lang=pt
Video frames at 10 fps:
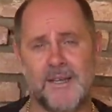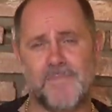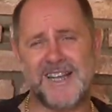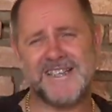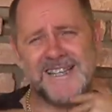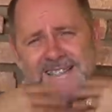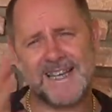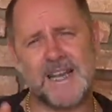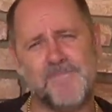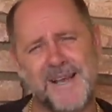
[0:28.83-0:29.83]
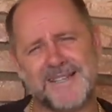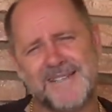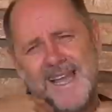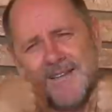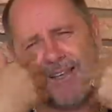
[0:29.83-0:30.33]
Para esquecer aquele
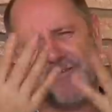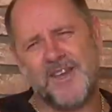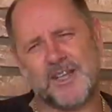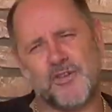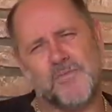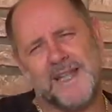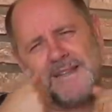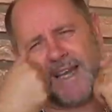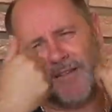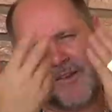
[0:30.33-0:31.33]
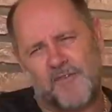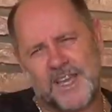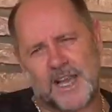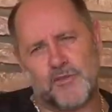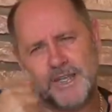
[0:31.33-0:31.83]
passado que fica atormentando, que
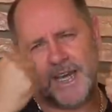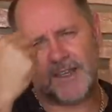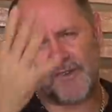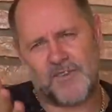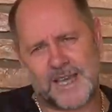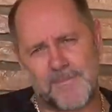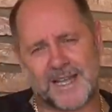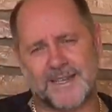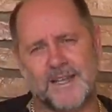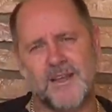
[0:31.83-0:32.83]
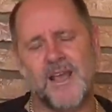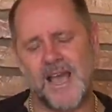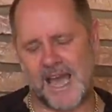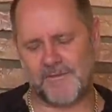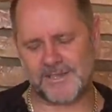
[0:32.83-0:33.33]
fica agoniando, que fica matando.
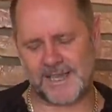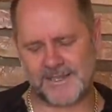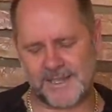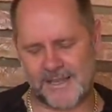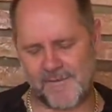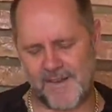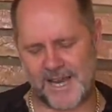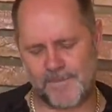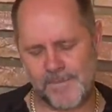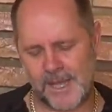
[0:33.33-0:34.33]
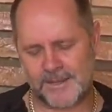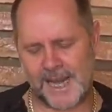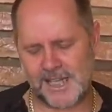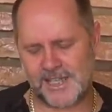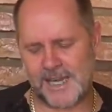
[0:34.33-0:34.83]
Aí você acende a vela
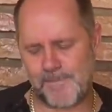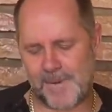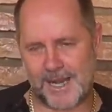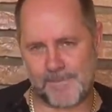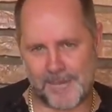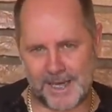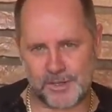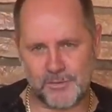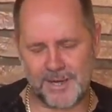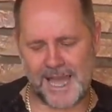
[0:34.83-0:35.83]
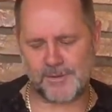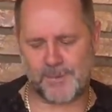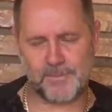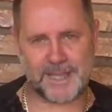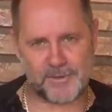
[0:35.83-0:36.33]
três dias na palha. A palha de um lado,
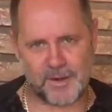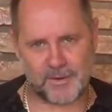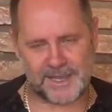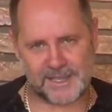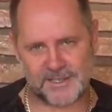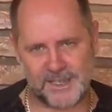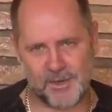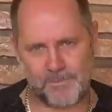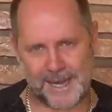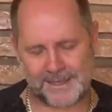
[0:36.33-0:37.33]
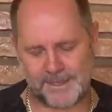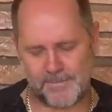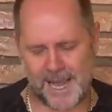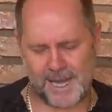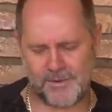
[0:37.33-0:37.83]
pode estar numa vidazinha, um prato de
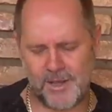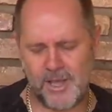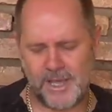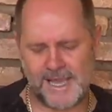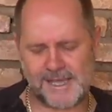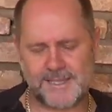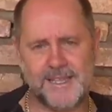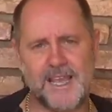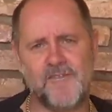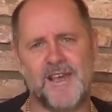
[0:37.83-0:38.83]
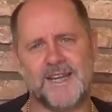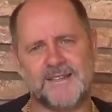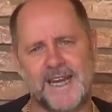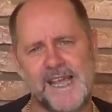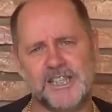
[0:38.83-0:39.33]
barro. E acender a vela
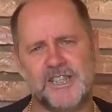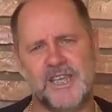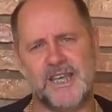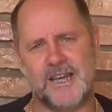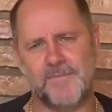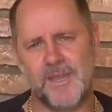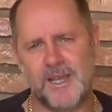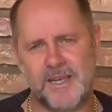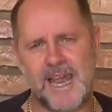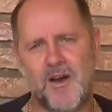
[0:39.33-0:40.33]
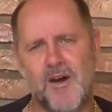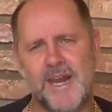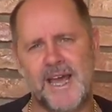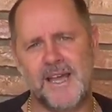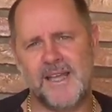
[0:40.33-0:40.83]
três dias, na
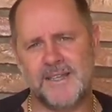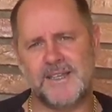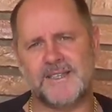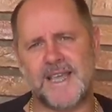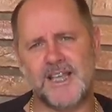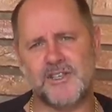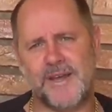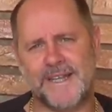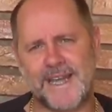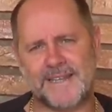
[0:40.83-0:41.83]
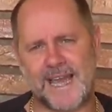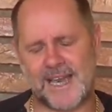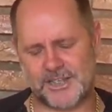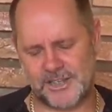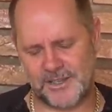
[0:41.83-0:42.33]
hora de seis horas da
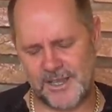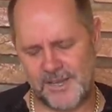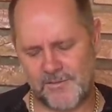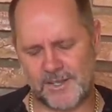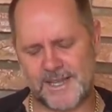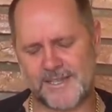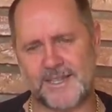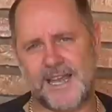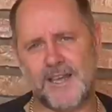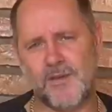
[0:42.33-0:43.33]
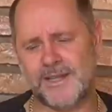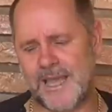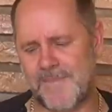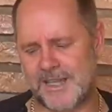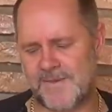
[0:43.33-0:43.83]
tarde. Você acende. Aí quando
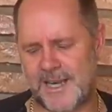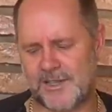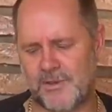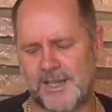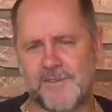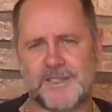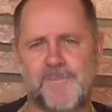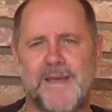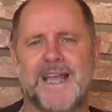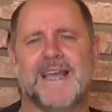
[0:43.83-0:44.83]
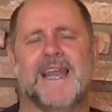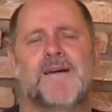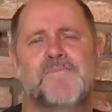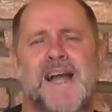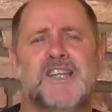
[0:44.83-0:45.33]
queima as velas todas, você pega aquela
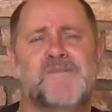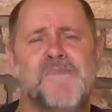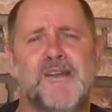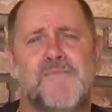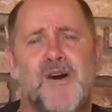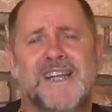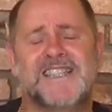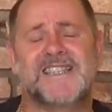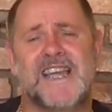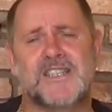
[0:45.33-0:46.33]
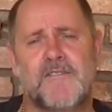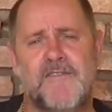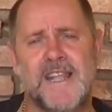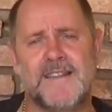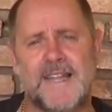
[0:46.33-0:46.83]
palha, espera uma hora que esteja
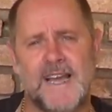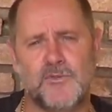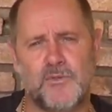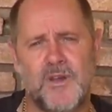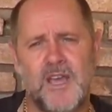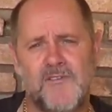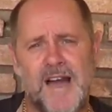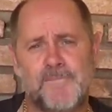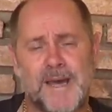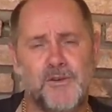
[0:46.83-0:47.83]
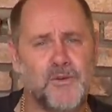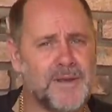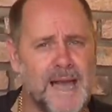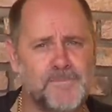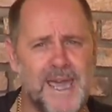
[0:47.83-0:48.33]
ventando. Vá para um
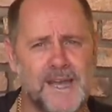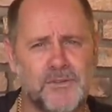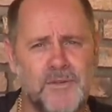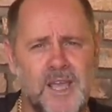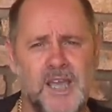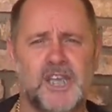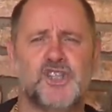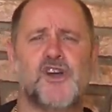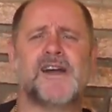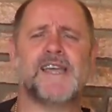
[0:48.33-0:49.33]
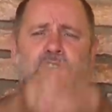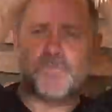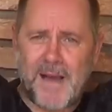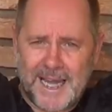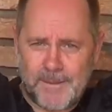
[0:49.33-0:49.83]
lugar aberto e jogue as
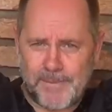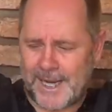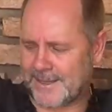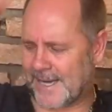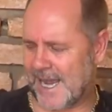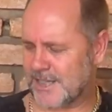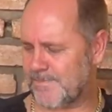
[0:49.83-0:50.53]
palhas para trás.